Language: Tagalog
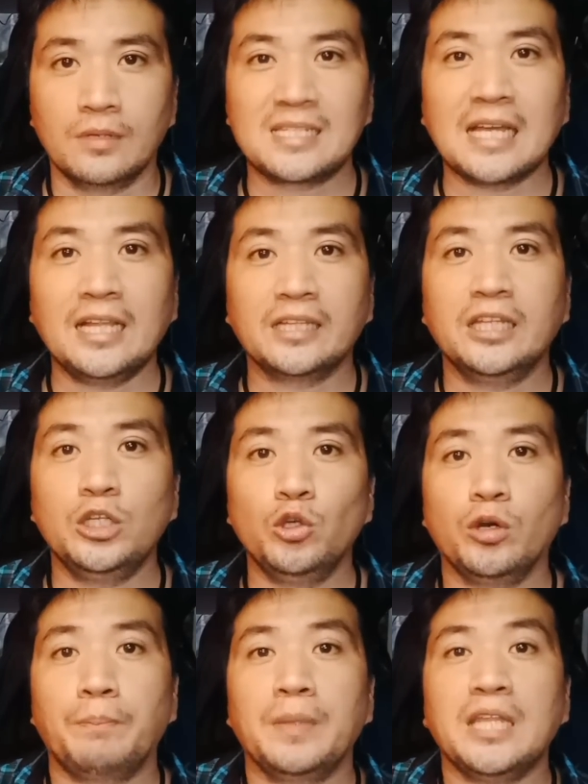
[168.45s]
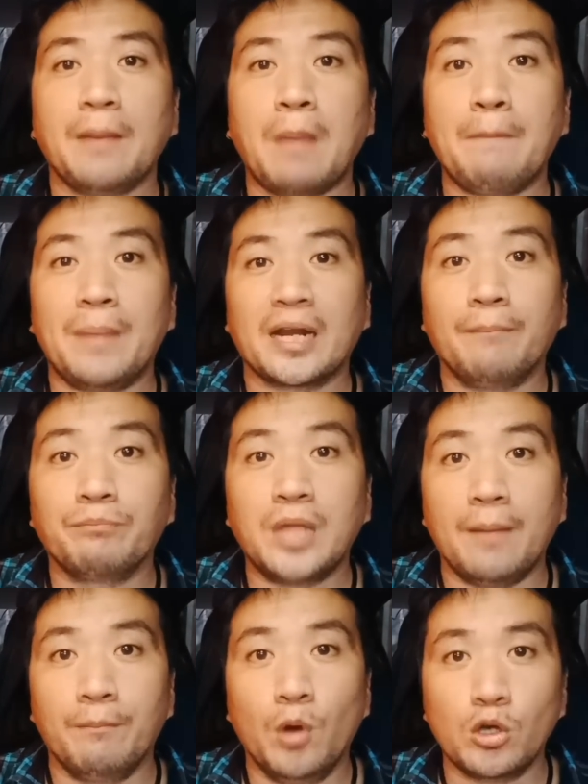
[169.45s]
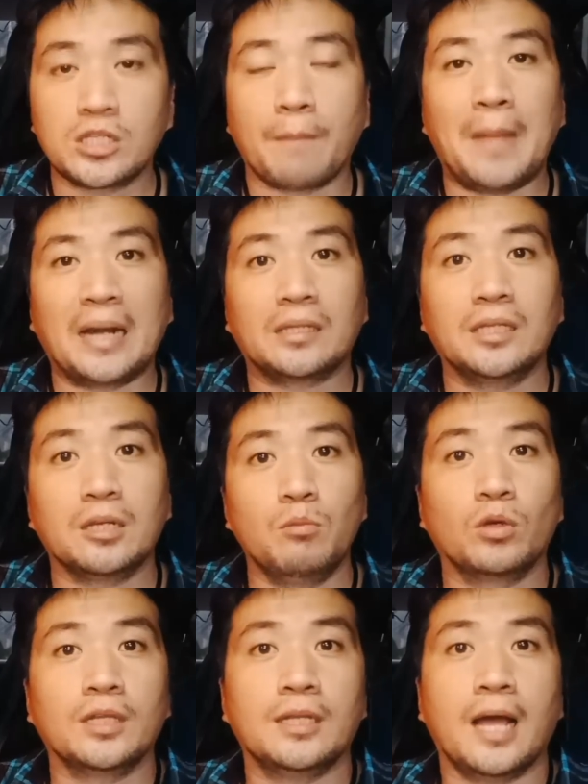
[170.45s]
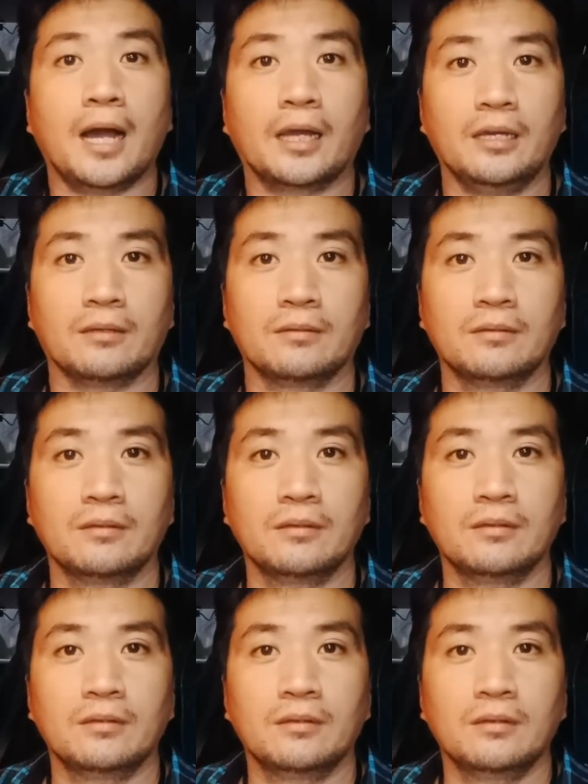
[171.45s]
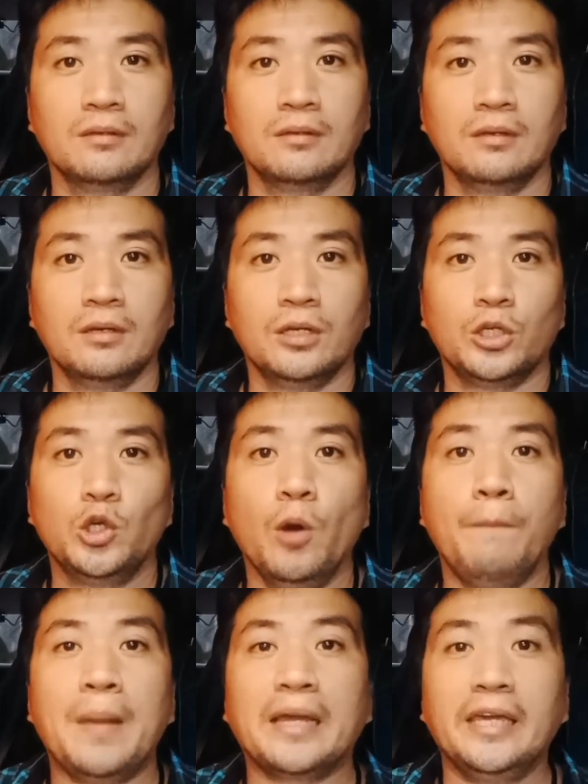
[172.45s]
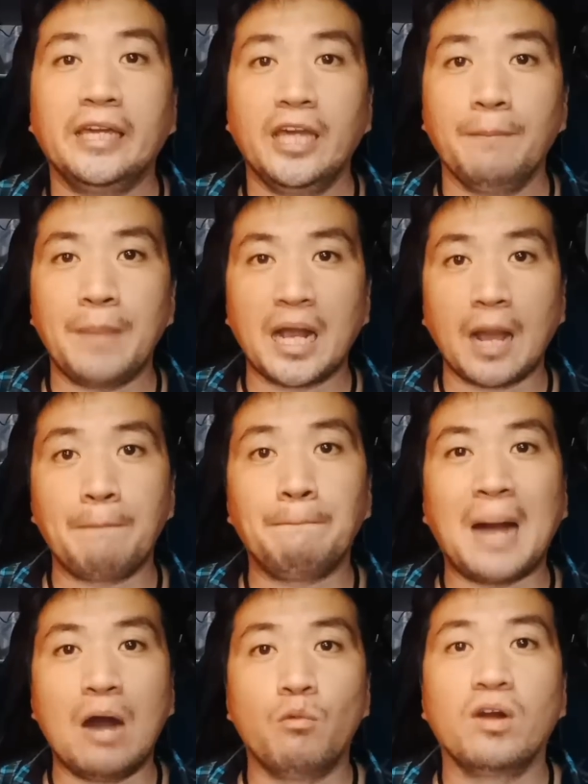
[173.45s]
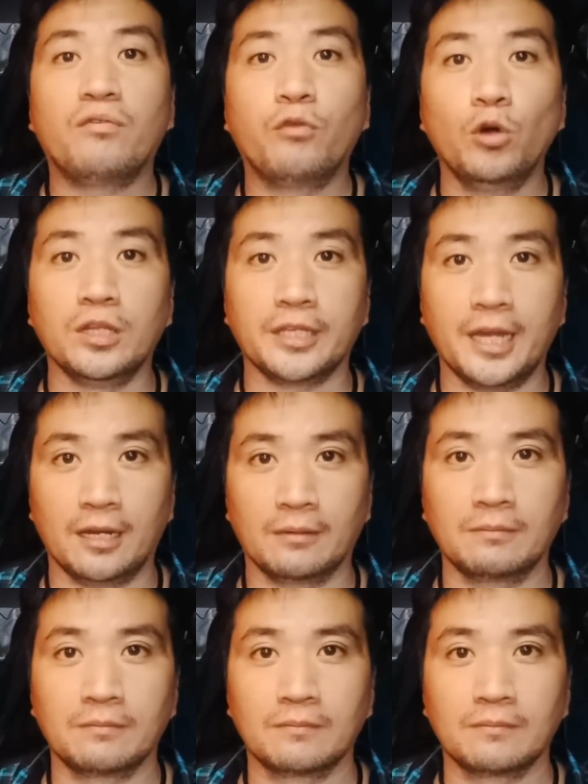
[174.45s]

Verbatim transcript: isa lang din yung pinapaparamdam mo sa partner mong lalaki yung pagiging pagka-powerful niya,